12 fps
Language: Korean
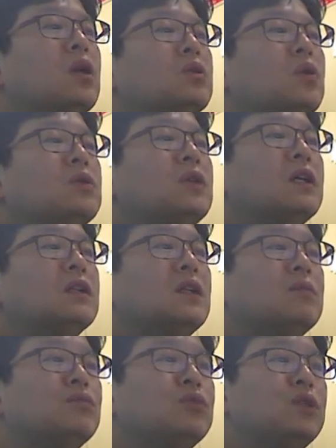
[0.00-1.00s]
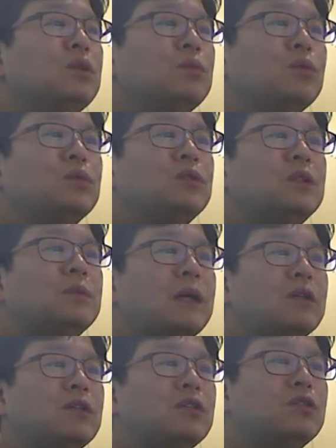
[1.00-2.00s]
손상된 부위 모두를
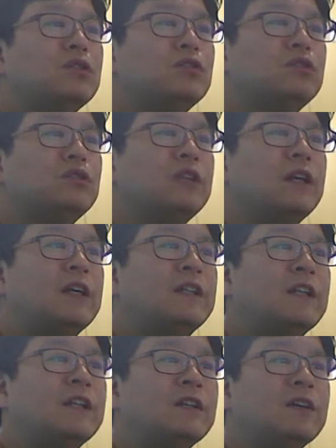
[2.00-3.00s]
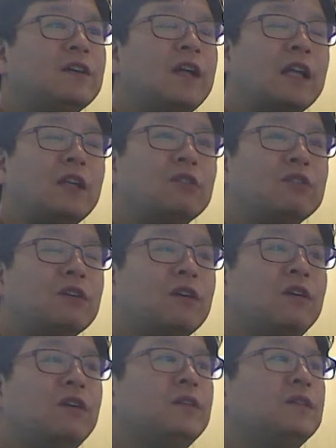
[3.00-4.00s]
반드시 수술해야 되는 건
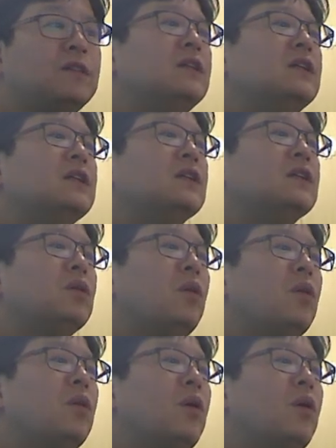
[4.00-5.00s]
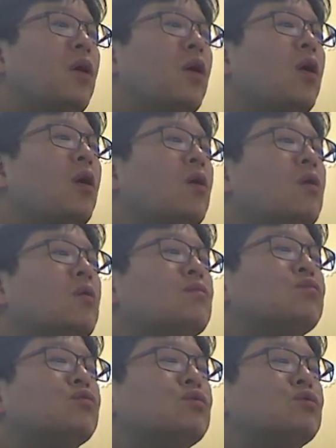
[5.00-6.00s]
아니고요. 그리고
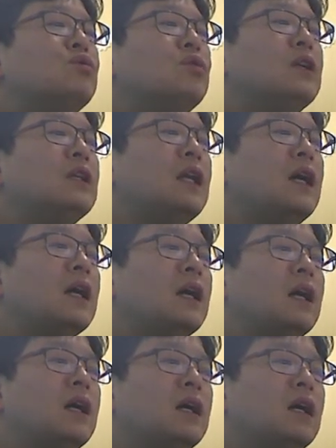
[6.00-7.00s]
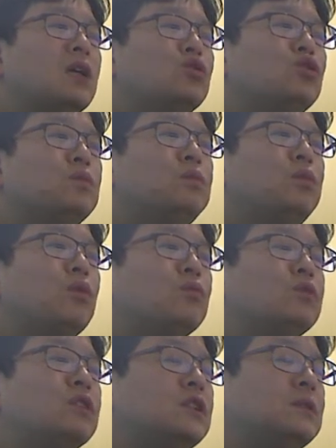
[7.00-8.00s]
부종이나 수포,
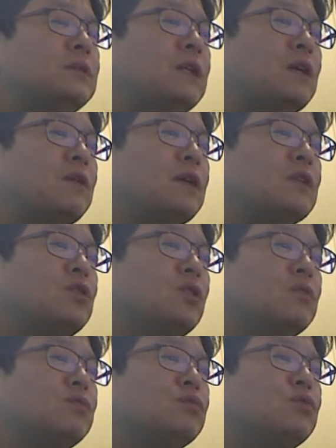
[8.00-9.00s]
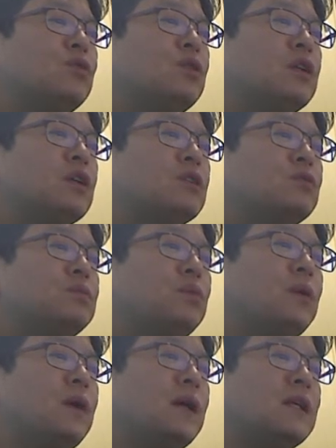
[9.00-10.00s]
물집이라고 하죠. 부종이나
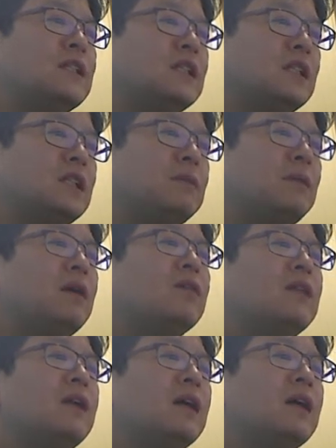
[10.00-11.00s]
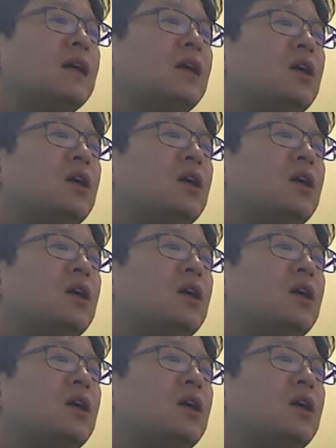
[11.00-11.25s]
수포가 심하거나